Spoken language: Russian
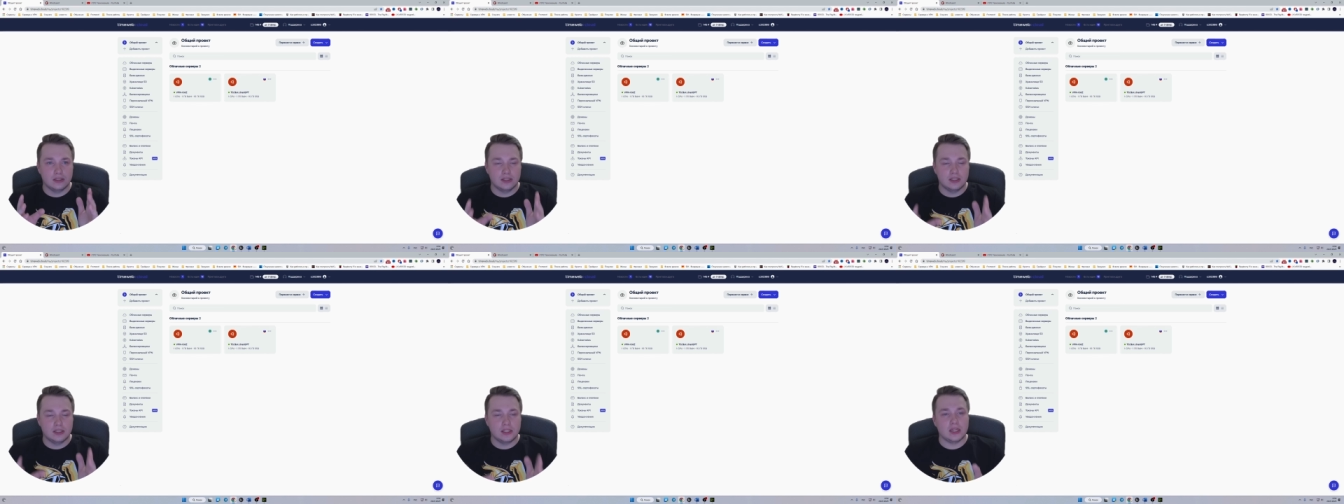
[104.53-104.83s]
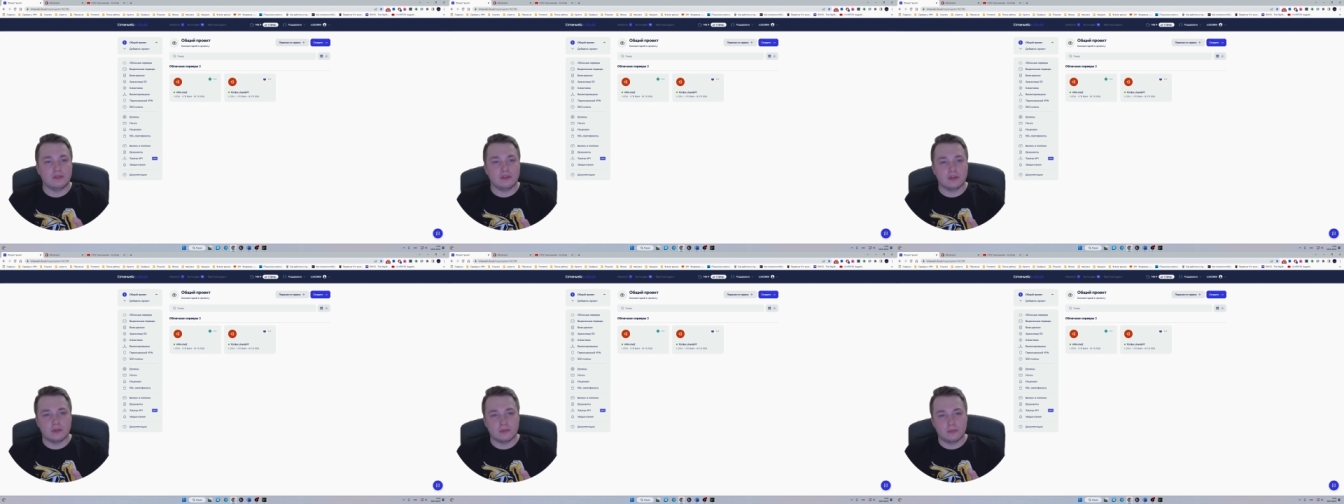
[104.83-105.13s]

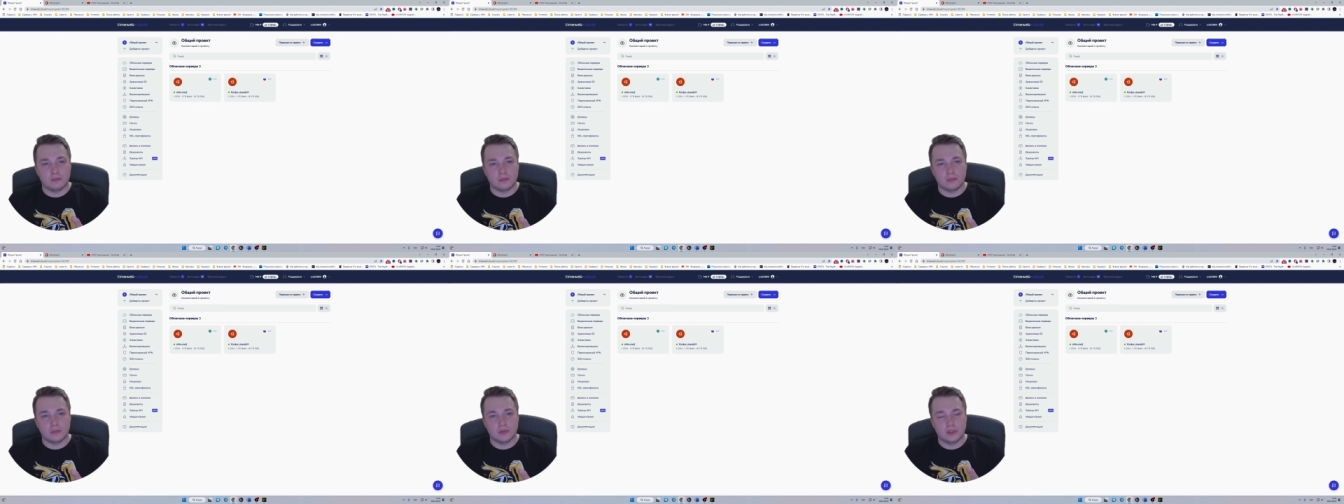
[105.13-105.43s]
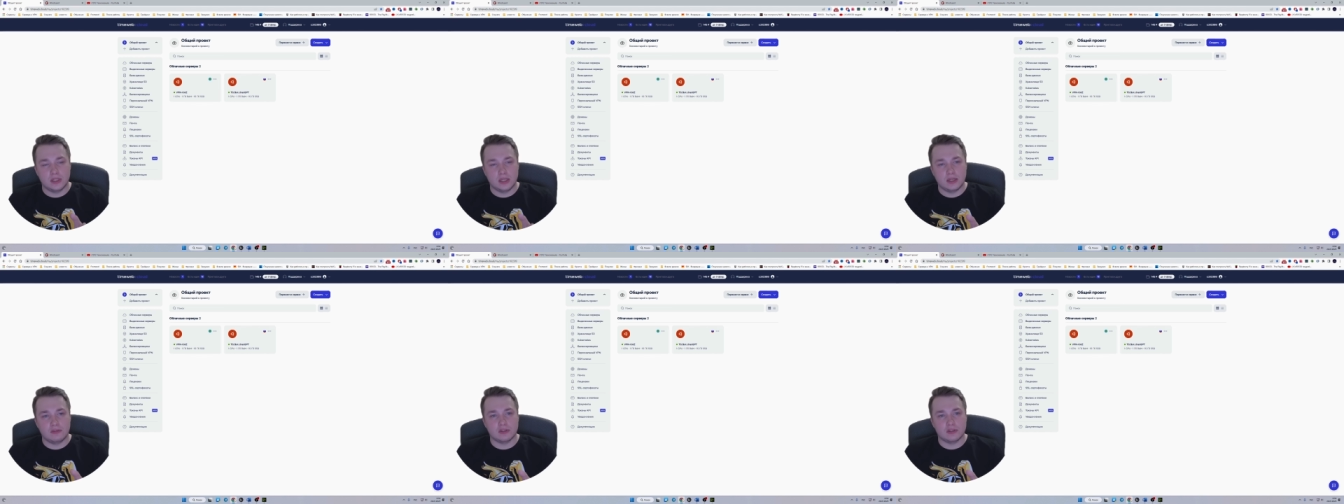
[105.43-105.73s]
Сервер,
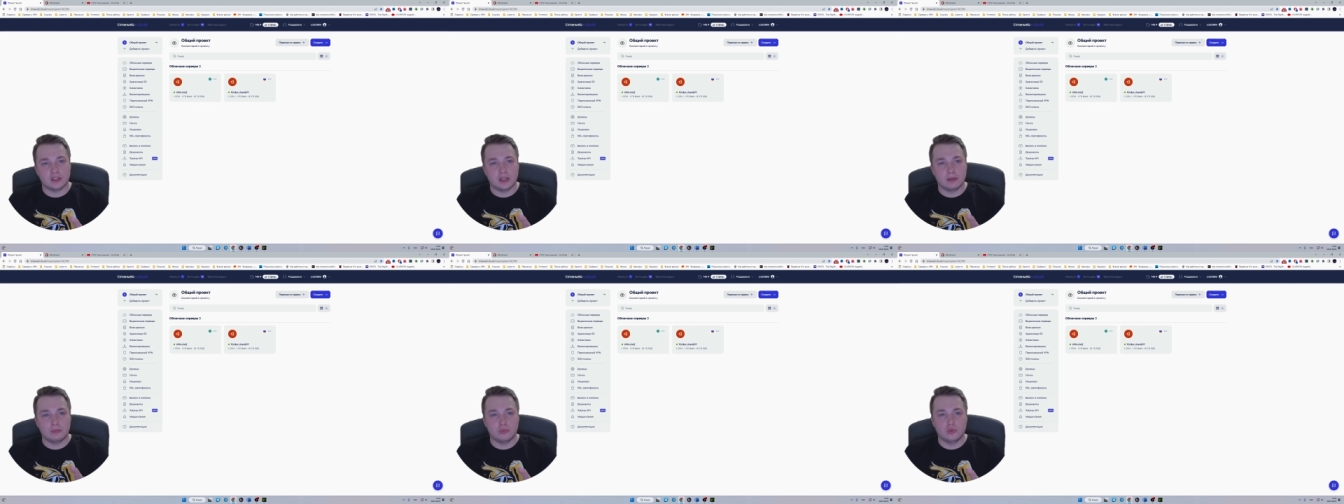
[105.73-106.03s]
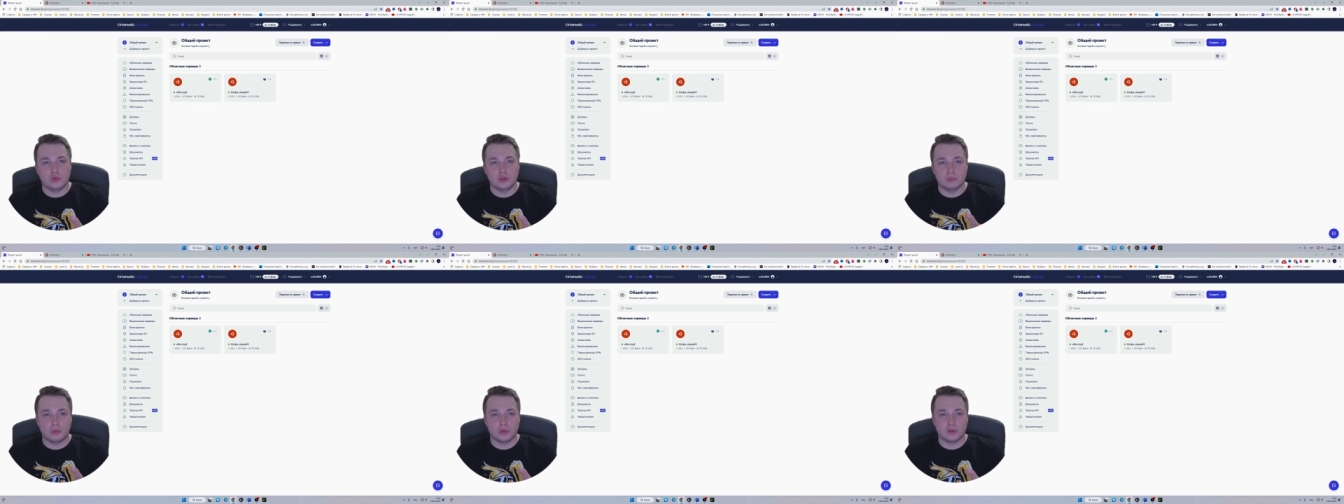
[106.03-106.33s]
сервис я
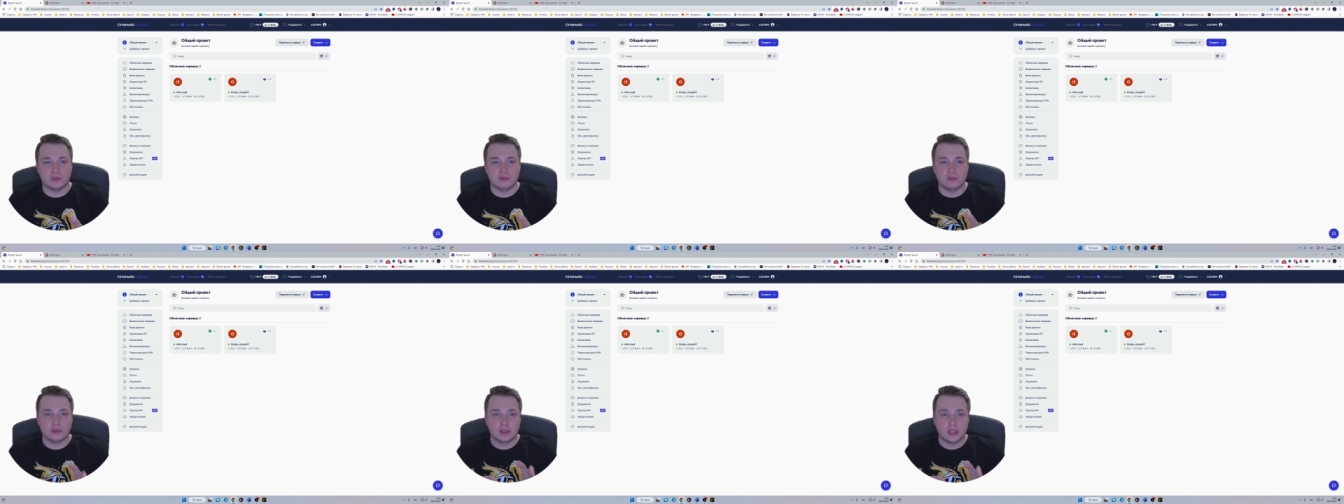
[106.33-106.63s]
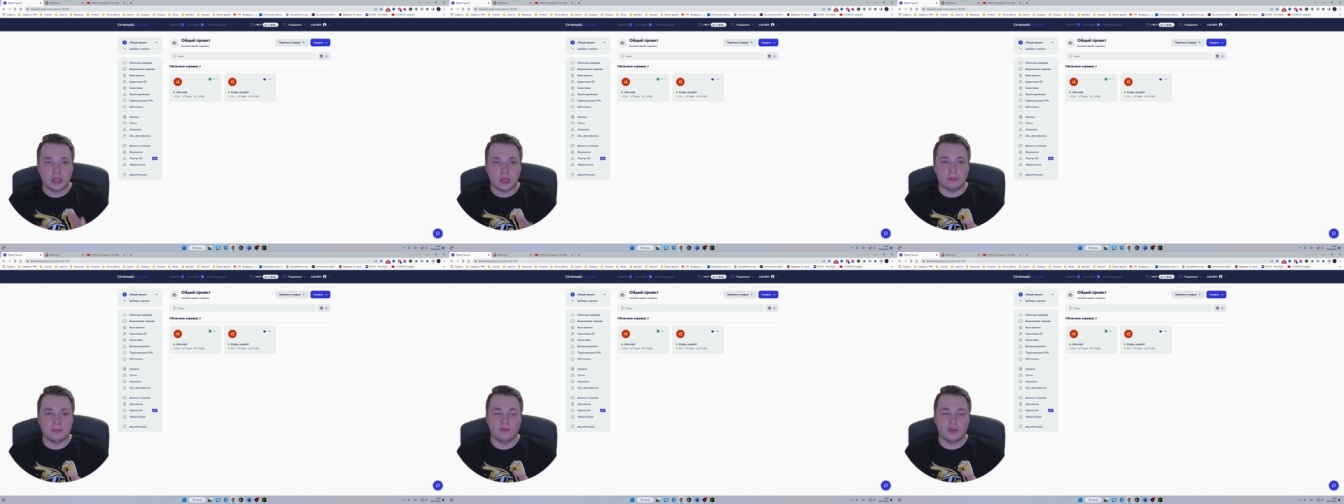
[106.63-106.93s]
буду использовать
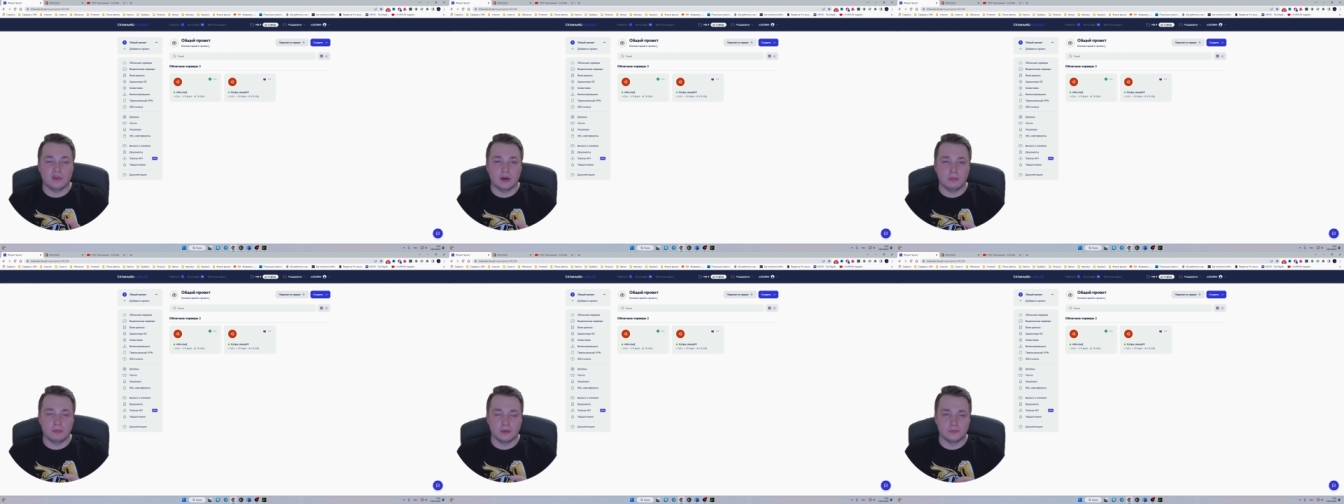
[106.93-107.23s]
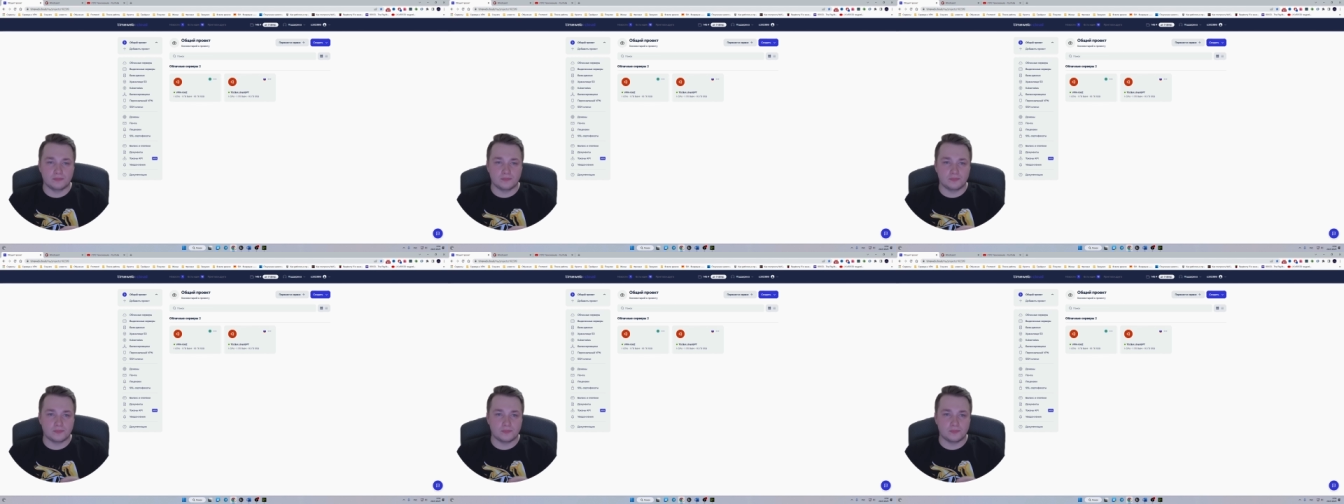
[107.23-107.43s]
TimeWeb.